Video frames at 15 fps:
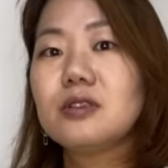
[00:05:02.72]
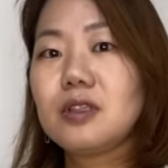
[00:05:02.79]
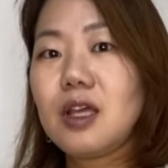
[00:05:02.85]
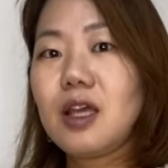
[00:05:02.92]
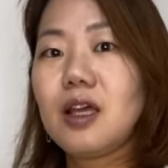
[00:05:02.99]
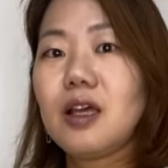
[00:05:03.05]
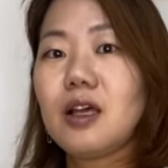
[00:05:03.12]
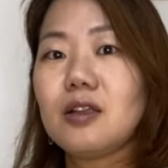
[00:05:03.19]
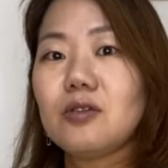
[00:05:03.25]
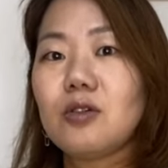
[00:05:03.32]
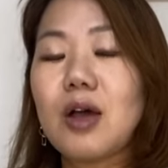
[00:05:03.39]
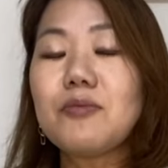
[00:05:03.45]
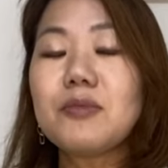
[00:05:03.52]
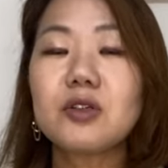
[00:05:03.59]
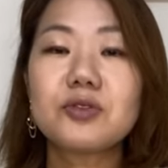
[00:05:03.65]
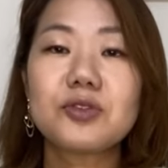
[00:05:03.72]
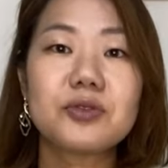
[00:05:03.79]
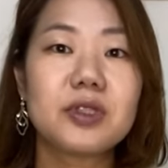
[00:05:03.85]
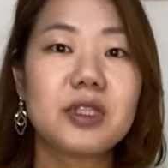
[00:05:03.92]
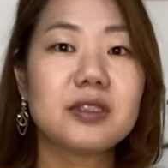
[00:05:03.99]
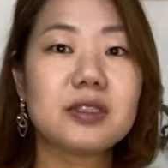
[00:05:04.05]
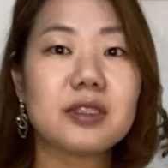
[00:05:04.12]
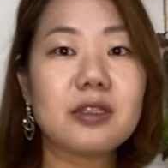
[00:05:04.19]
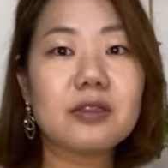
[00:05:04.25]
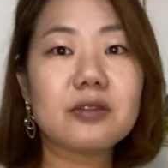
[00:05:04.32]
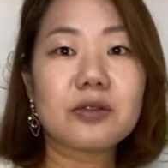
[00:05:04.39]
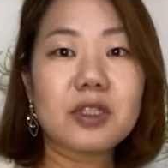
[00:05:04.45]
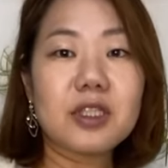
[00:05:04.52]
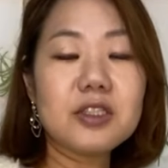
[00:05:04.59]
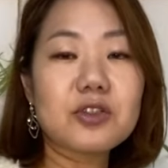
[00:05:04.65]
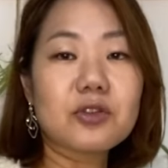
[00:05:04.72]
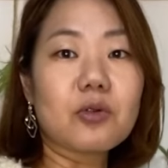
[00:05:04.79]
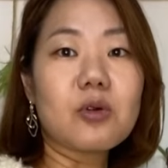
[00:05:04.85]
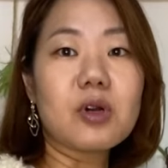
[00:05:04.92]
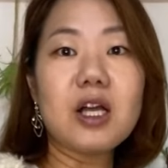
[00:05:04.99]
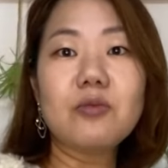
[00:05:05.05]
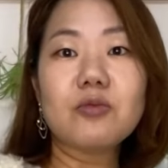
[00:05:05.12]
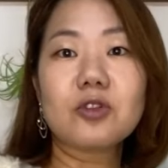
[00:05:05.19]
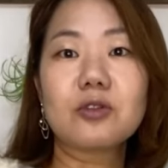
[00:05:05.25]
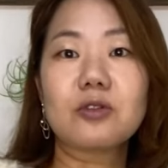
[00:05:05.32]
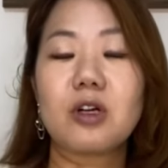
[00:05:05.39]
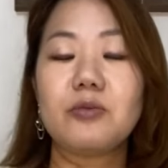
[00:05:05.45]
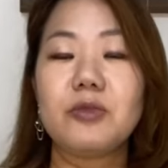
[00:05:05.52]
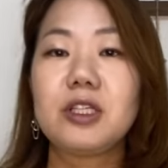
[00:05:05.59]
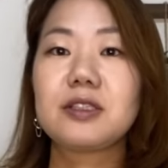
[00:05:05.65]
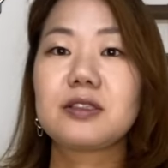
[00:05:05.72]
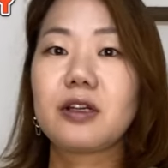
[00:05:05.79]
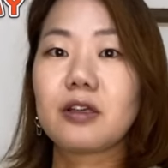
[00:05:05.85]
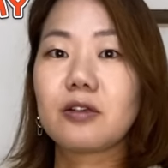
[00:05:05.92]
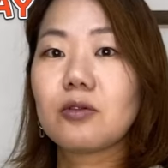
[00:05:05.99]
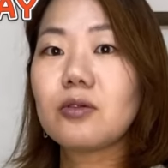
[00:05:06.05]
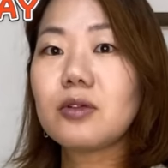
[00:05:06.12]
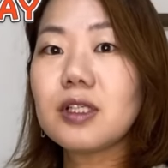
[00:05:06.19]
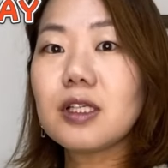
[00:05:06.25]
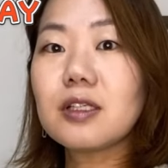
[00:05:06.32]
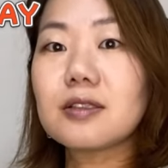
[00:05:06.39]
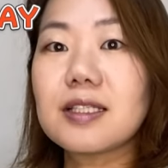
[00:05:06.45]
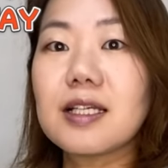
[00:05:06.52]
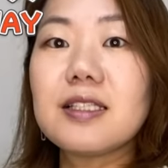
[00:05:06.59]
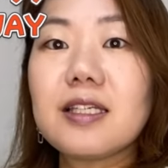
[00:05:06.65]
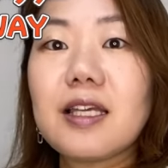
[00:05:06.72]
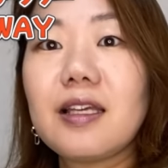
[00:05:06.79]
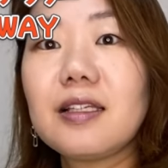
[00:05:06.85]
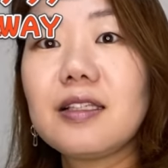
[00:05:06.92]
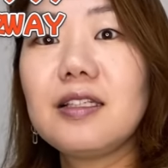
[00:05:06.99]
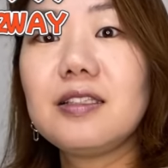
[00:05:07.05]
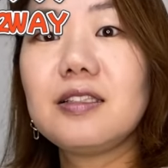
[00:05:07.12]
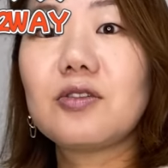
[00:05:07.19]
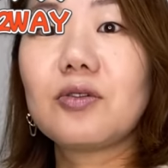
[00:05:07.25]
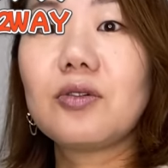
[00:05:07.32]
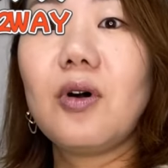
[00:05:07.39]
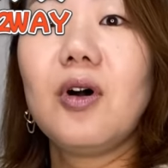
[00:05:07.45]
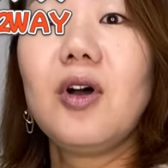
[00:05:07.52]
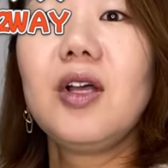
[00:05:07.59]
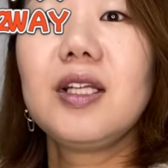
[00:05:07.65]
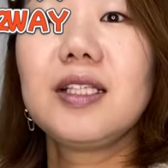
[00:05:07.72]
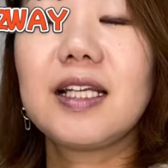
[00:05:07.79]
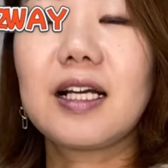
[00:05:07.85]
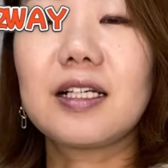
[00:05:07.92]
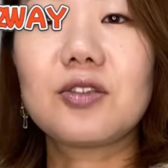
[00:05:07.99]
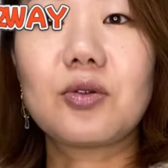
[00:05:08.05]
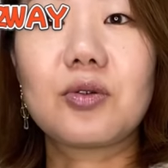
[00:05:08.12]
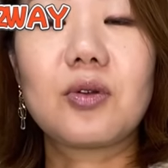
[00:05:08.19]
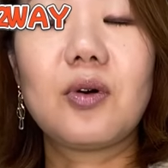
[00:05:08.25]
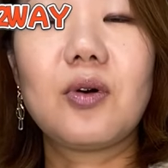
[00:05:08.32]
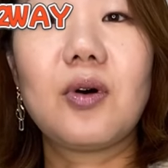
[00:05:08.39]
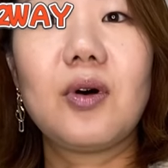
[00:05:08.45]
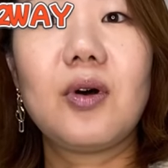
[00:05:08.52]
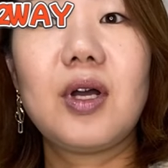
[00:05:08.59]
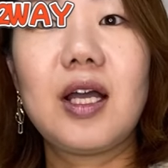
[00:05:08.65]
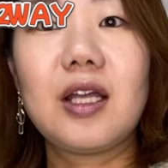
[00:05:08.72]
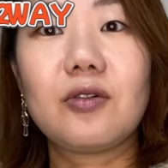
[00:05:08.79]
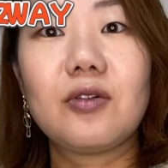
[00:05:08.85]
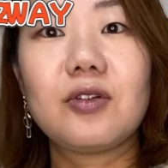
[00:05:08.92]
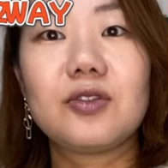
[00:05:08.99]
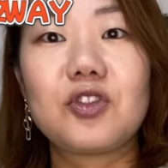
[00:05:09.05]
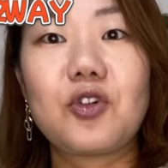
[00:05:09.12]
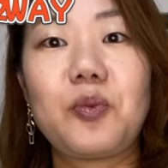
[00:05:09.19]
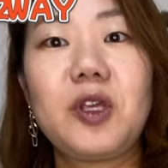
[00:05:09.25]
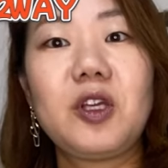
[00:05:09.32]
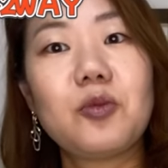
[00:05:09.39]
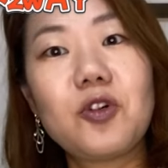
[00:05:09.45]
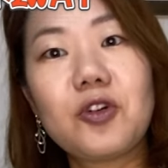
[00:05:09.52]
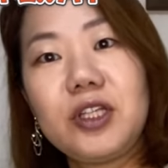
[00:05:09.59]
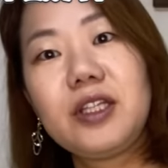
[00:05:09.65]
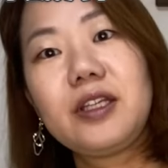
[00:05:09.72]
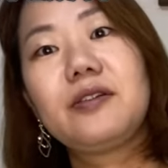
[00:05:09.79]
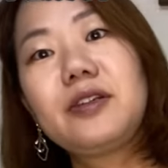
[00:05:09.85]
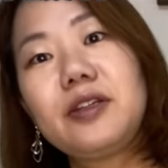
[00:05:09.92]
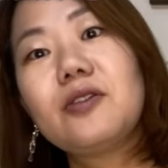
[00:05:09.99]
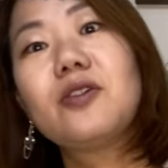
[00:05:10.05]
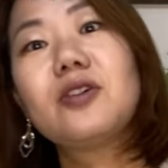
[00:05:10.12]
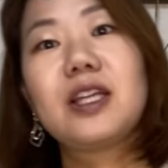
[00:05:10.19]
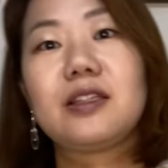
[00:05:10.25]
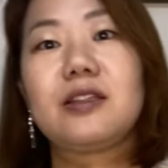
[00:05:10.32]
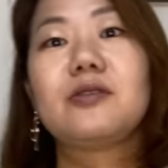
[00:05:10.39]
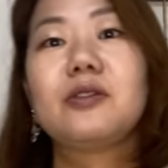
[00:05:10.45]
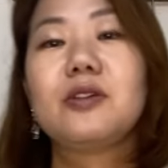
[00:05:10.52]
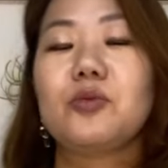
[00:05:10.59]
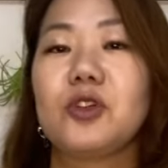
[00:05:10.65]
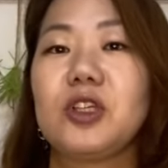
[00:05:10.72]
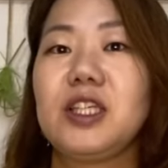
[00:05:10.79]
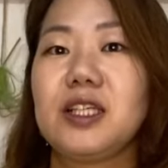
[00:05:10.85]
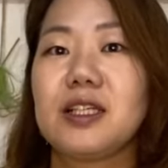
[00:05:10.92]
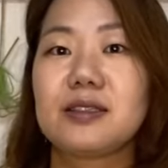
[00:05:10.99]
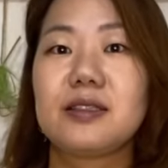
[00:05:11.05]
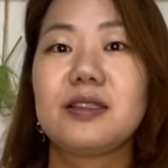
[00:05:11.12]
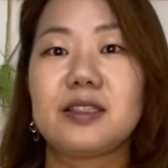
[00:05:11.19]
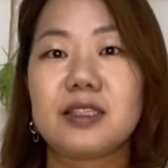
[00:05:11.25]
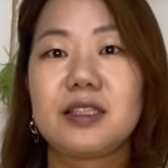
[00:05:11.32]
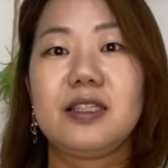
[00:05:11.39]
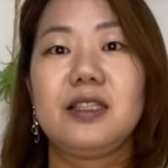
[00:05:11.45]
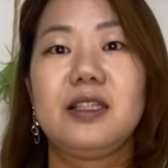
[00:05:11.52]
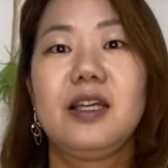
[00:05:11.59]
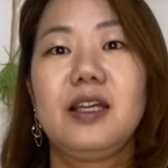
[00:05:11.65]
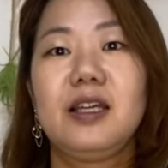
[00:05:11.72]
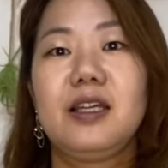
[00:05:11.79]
ねあのあんまお上品すぎると近所のお買い物とかも行きづらいけどこれだと全然近所のなんかちょっとあのショッピングモール行ってくるよなんていう時も着やすいし